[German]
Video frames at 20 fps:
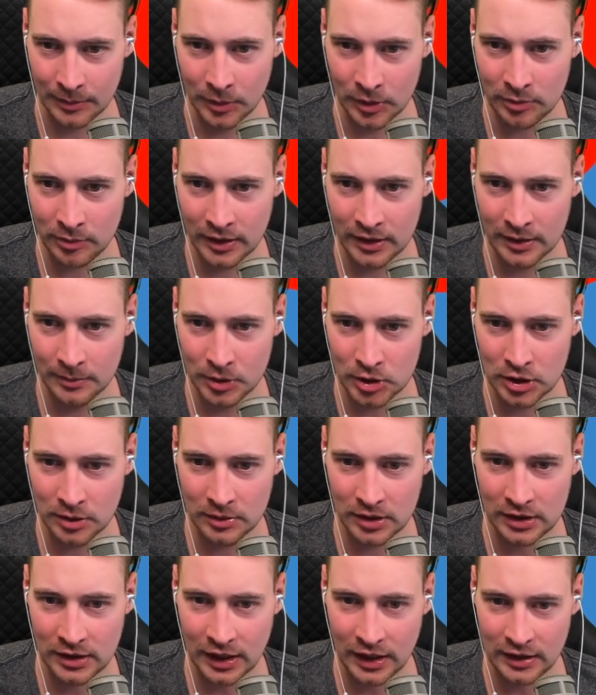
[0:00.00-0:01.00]
Da muss man eine
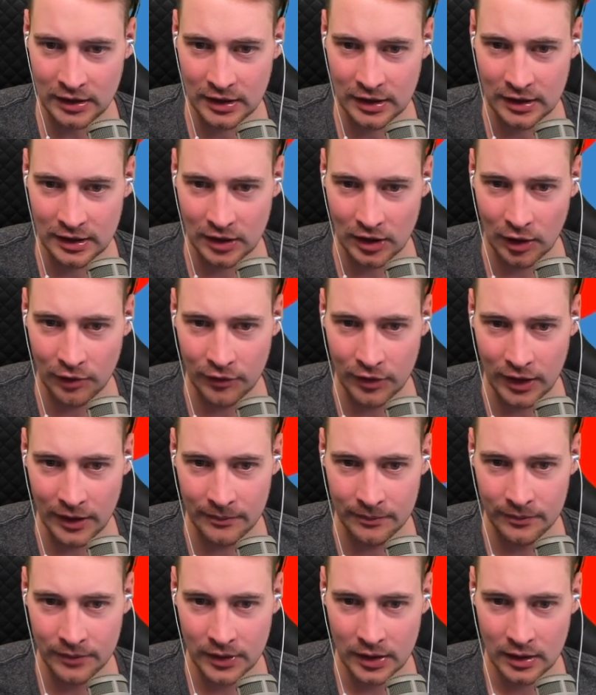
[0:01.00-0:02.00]
bestimmte Technik hier drauf
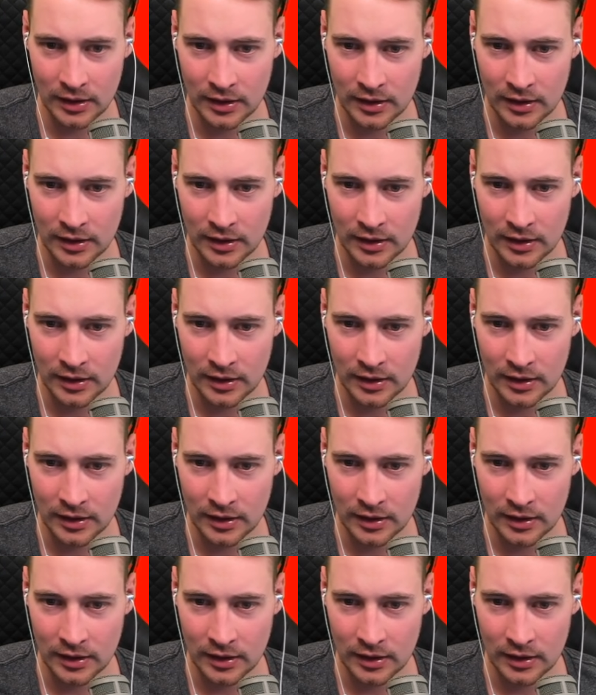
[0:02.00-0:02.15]
haben.